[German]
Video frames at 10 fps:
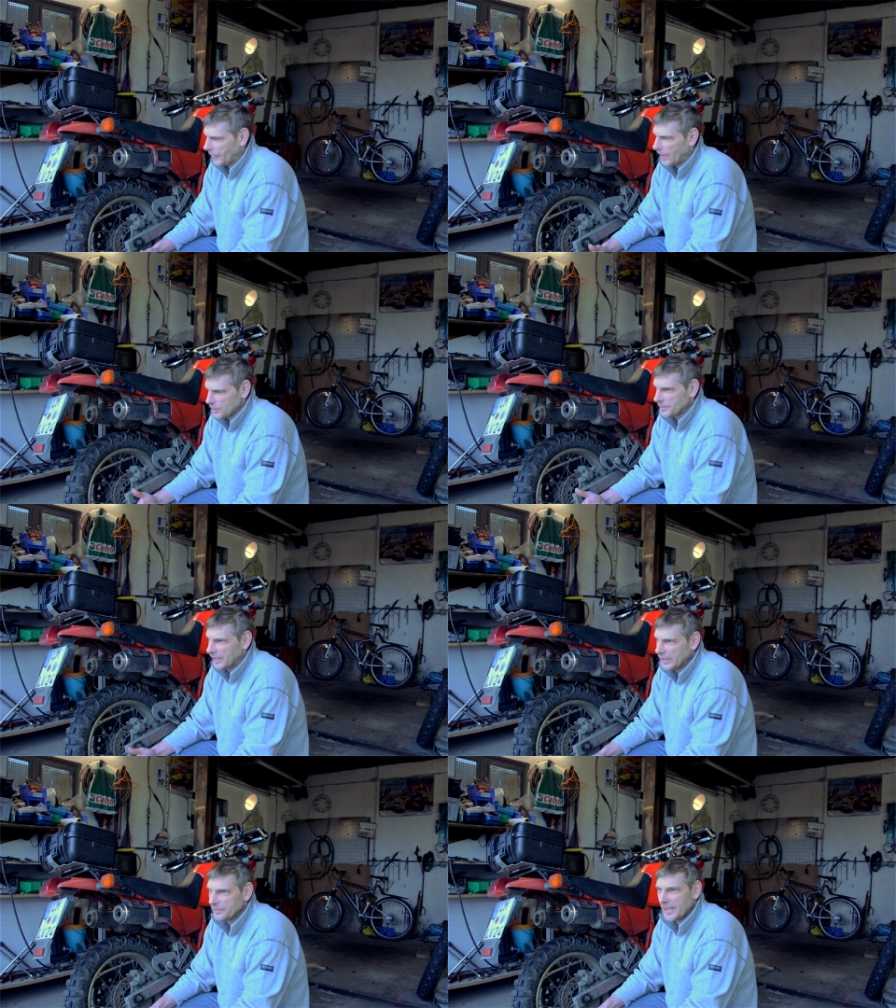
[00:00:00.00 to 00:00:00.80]
aus dem
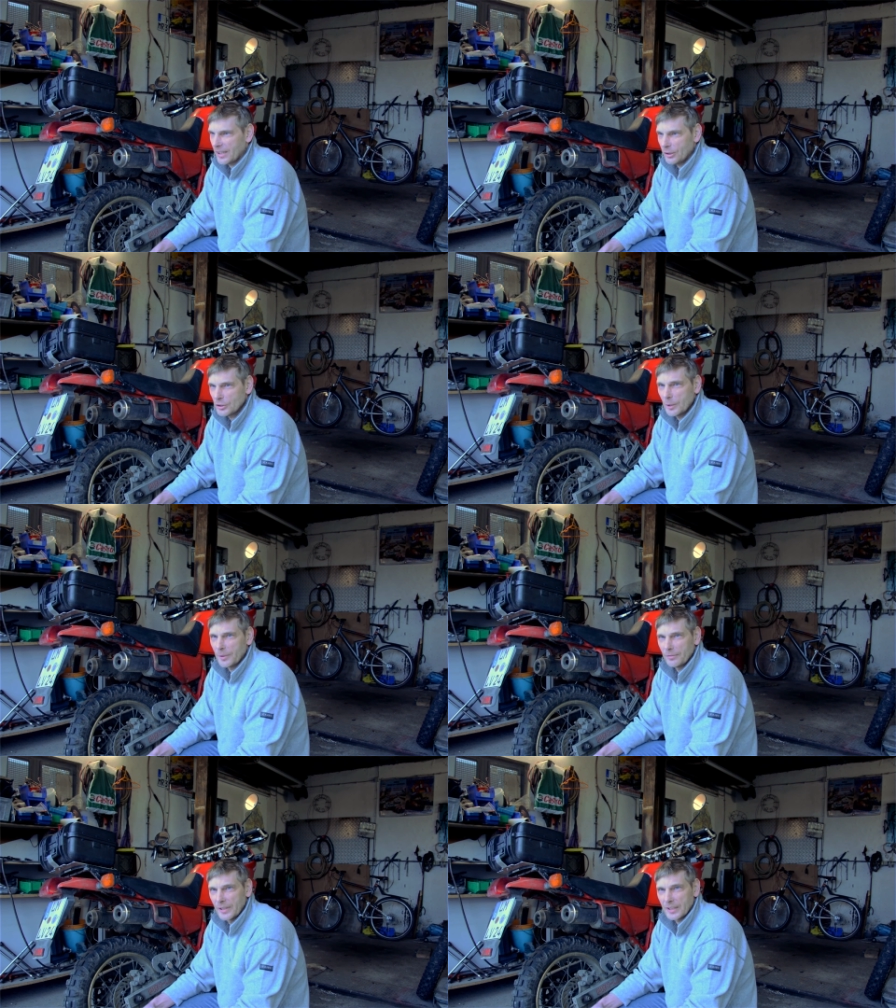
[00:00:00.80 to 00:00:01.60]
Gelände wieder rauskommt
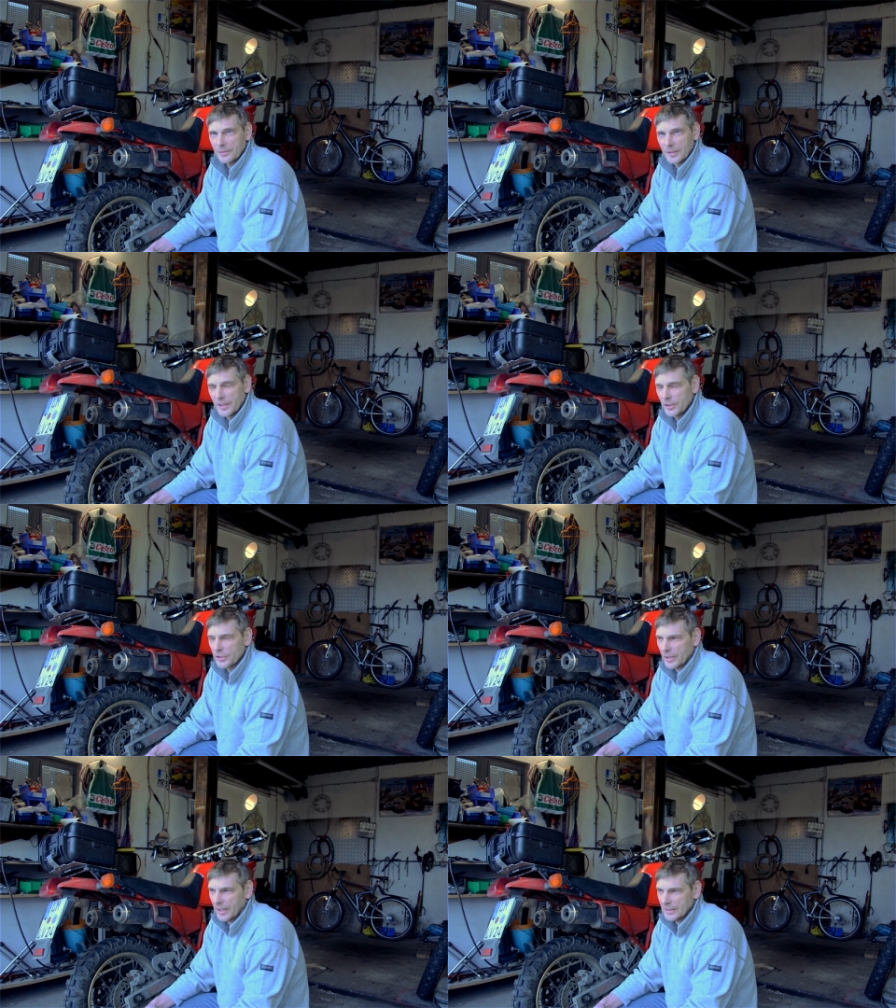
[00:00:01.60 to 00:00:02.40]
auf eine asphaltierte
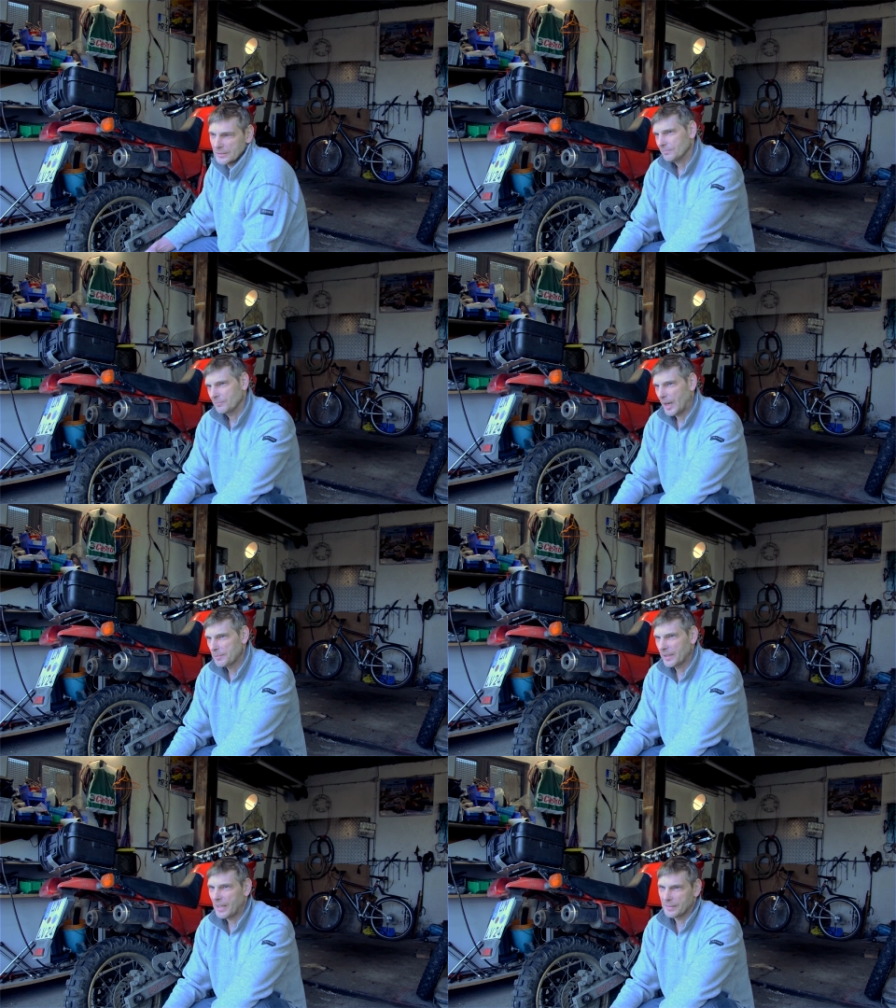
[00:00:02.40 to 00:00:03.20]
Straße, wir haben
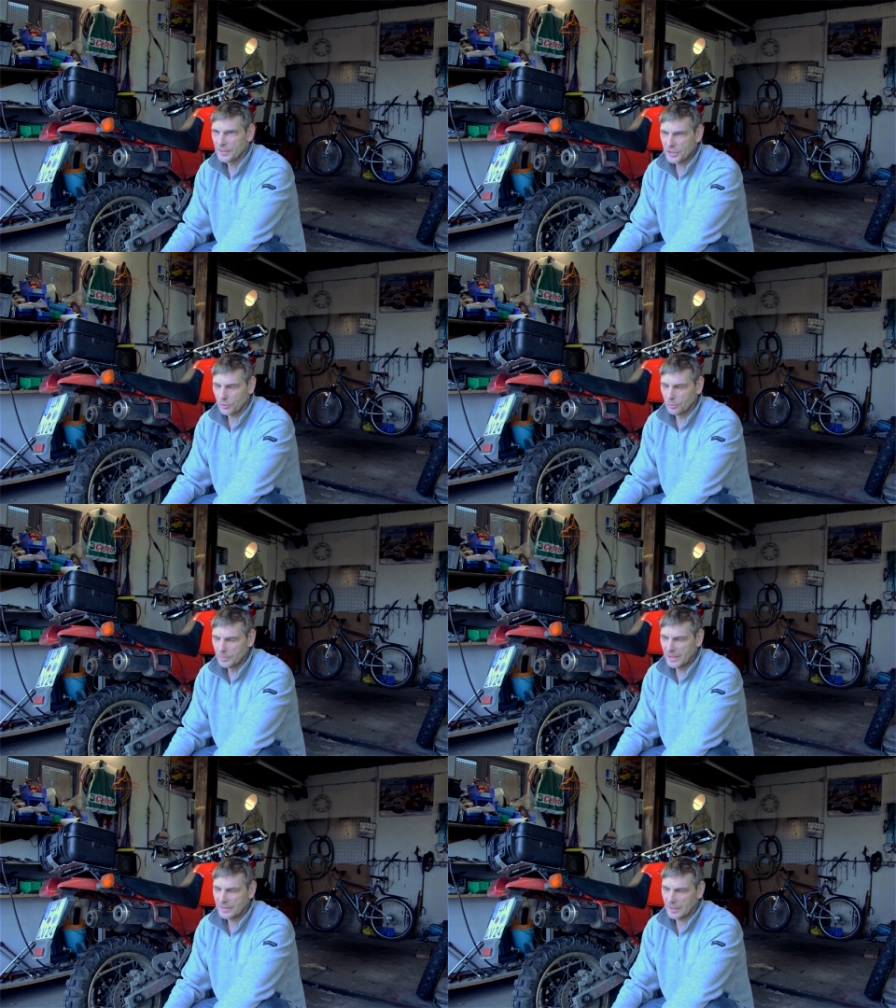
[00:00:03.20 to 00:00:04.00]
dann halt nicht
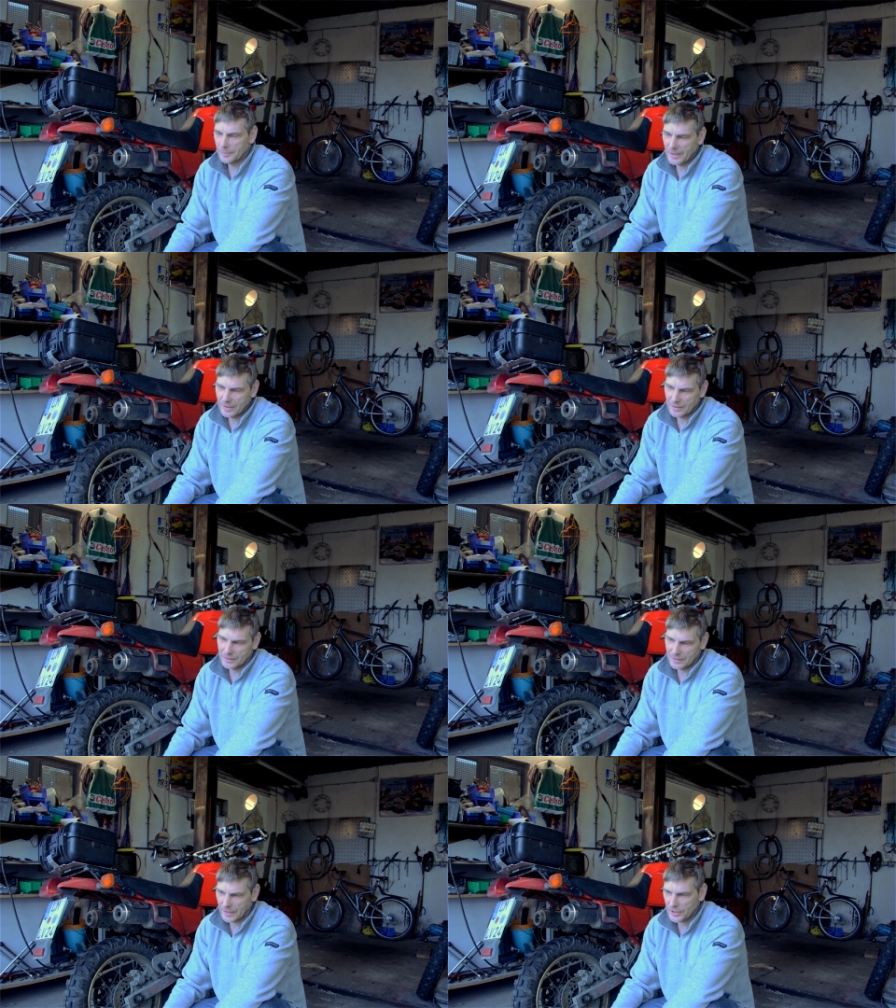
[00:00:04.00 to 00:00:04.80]
unbedingt immer
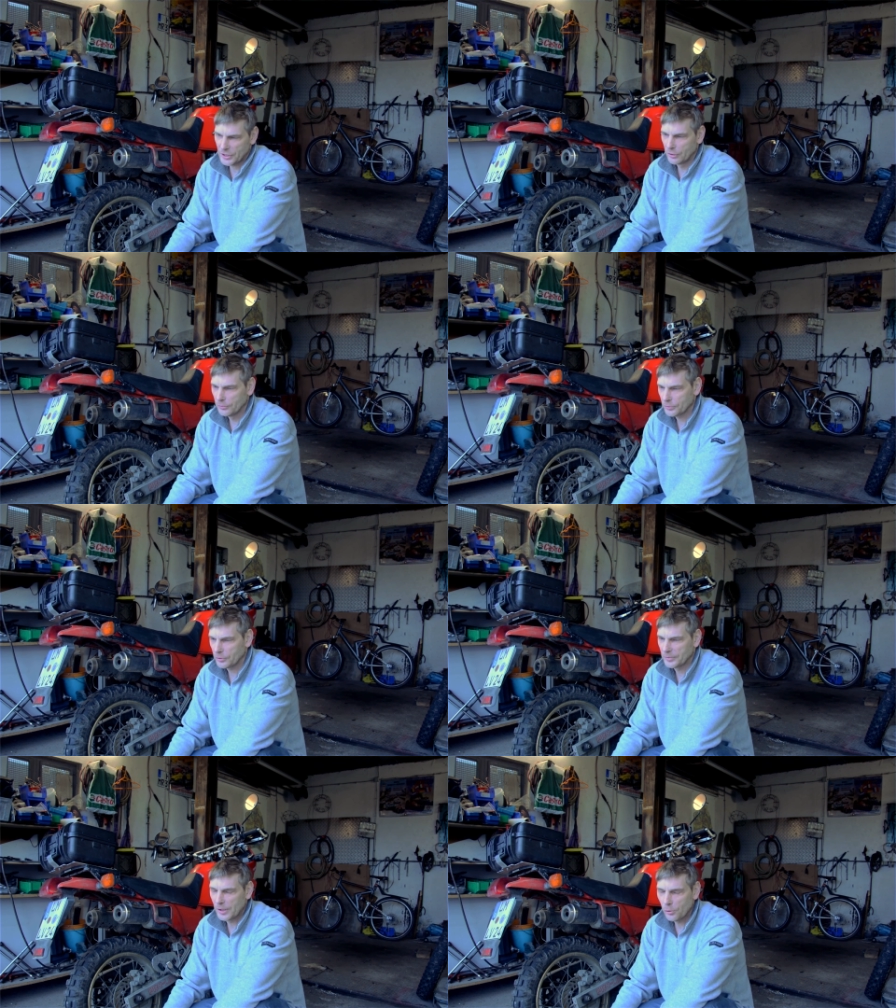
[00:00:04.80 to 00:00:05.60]
äh, gleich den
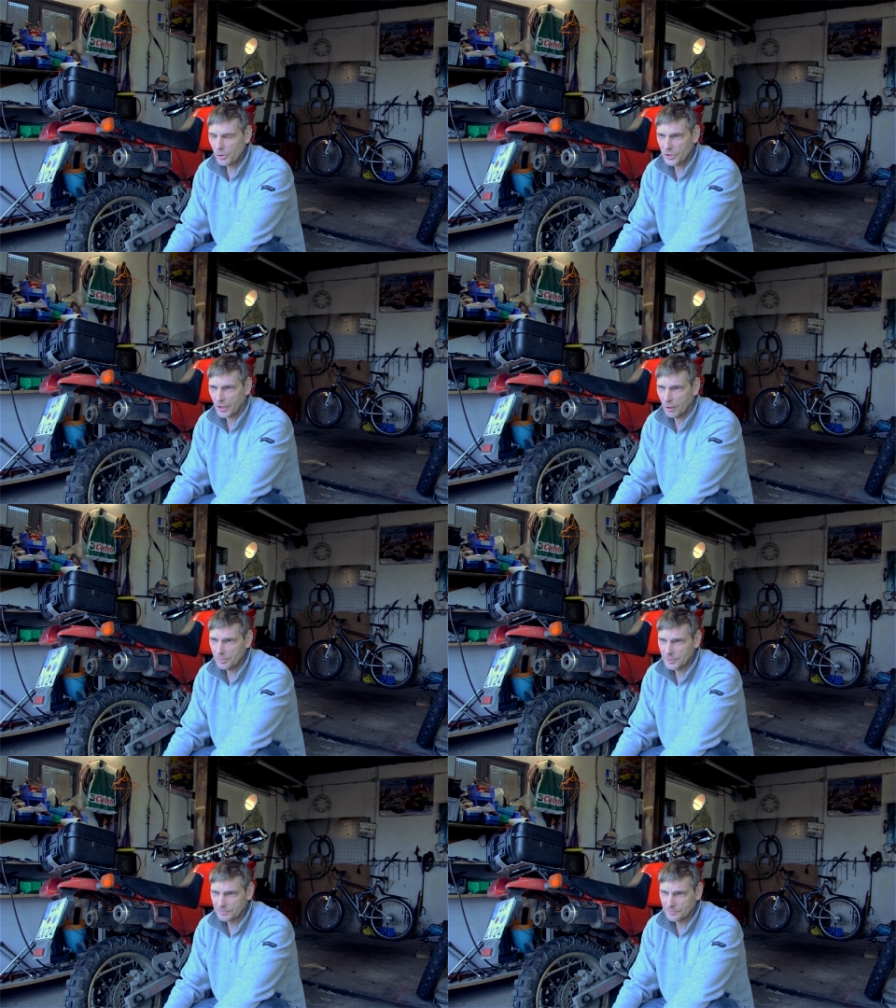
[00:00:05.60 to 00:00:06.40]
Luftdruck wieder
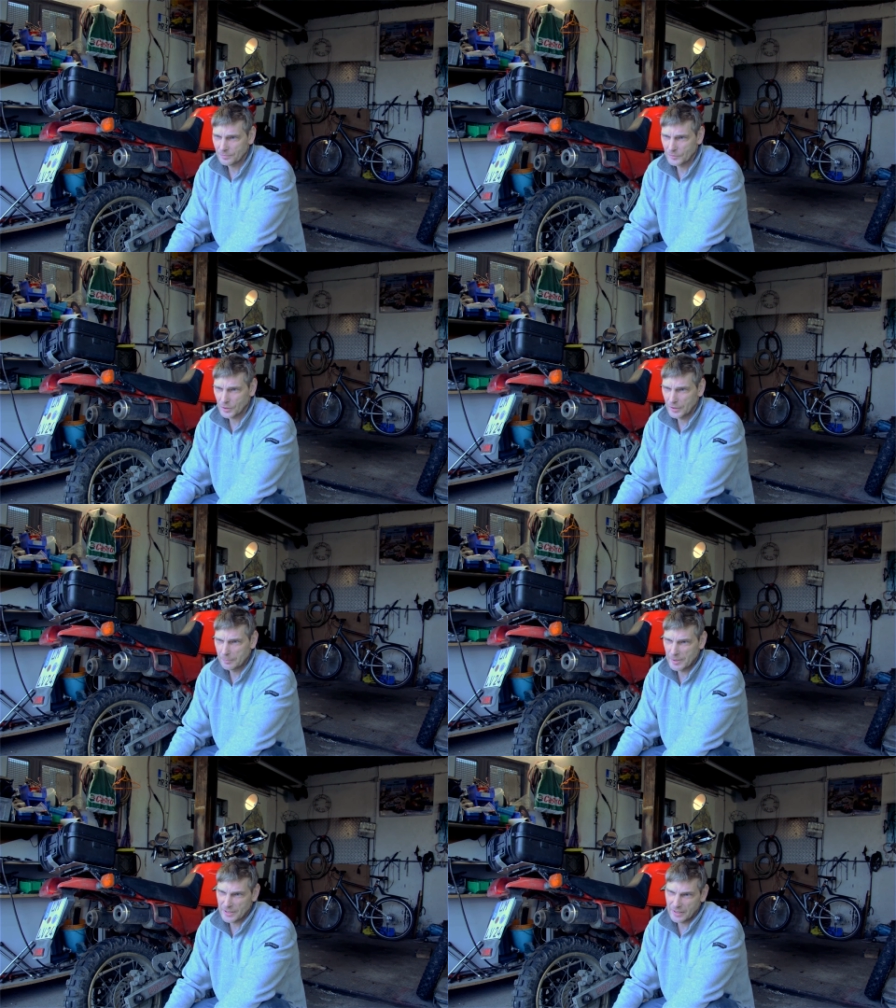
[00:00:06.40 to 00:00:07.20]
hochgeschraubt, sondern
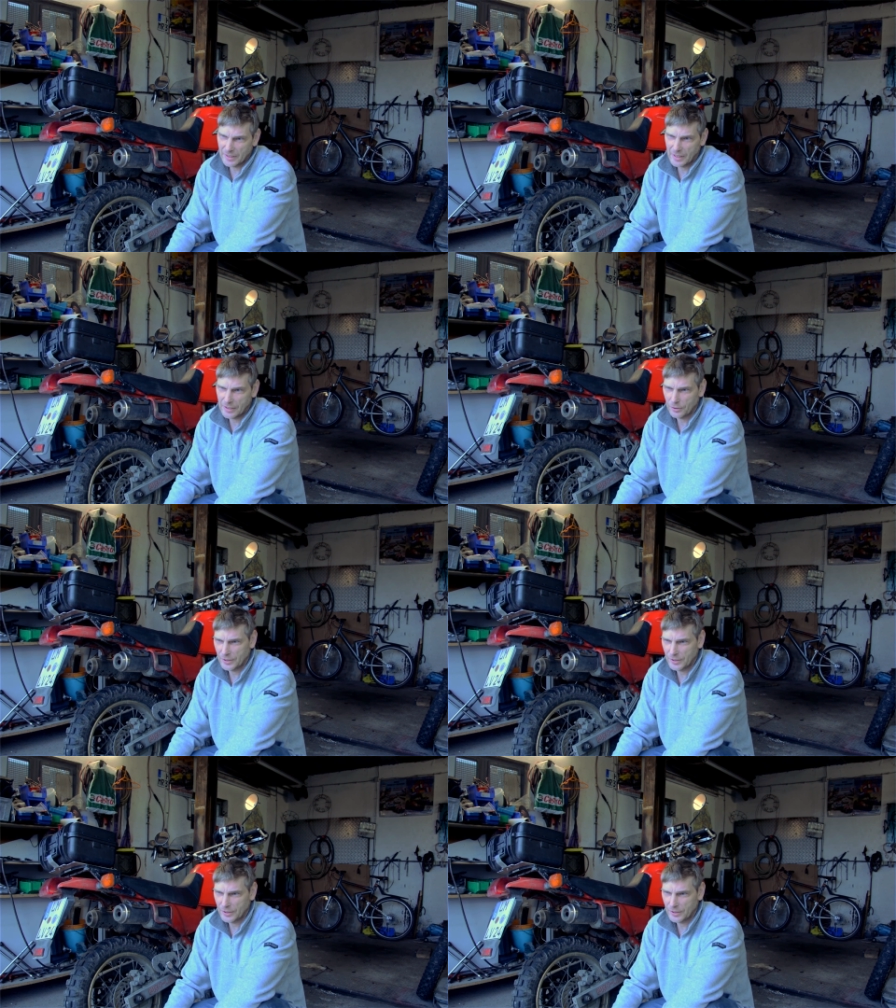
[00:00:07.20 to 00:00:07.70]
wir sind dann halt auch